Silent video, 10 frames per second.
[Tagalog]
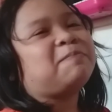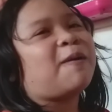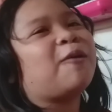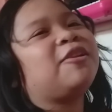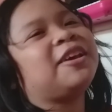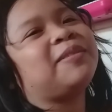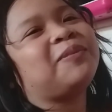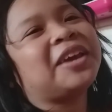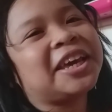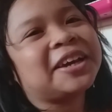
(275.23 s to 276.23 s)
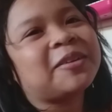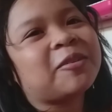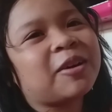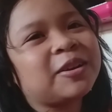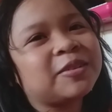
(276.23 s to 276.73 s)
Pauli mi,
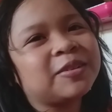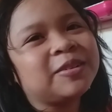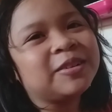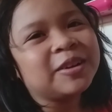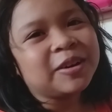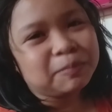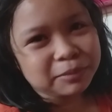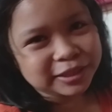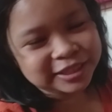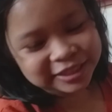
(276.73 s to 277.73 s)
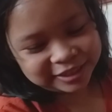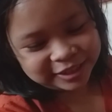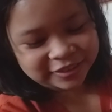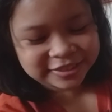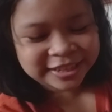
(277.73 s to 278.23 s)
kuhan og bits,
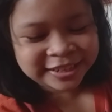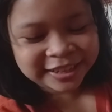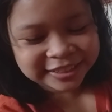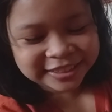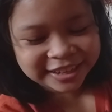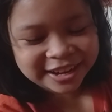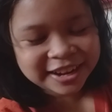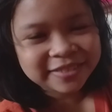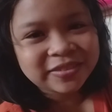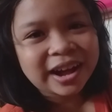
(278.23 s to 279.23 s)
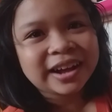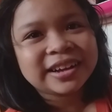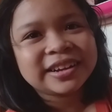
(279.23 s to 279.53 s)
minsan ni asin ariba.